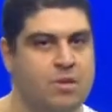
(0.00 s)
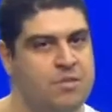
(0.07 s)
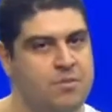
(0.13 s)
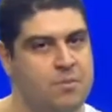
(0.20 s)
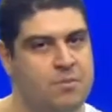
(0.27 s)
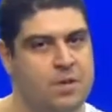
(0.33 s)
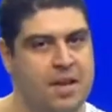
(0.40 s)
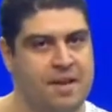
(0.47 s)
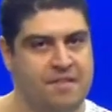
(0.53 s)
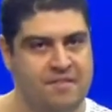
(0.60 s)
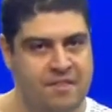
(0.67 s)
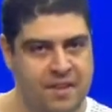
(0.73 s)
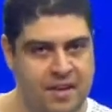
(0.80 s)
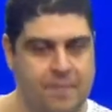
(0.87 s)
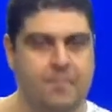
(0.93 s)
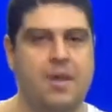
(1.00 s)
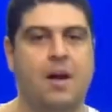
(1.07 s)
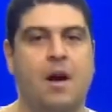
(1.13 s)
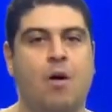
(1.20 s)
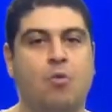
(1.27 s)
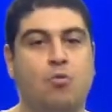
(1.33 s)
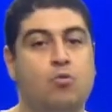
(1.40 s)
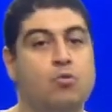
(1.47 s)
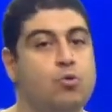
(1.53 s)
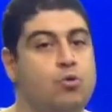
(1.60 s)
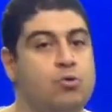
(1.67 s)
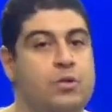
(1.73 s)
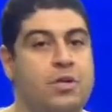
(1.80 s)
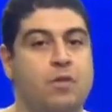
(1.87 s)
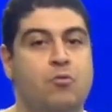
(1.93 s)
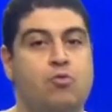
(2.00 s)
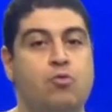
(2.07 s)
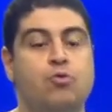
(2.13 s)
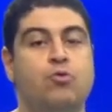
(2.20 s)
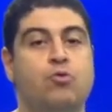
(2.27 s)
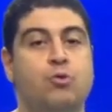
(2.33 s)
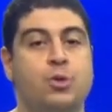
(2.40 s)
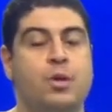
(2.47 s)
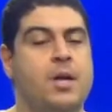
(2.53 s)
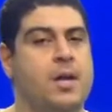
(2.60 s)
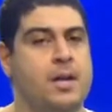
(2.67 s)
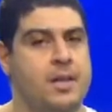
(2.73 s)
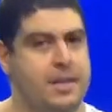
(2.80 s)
nós vamos rever alguns conteúdos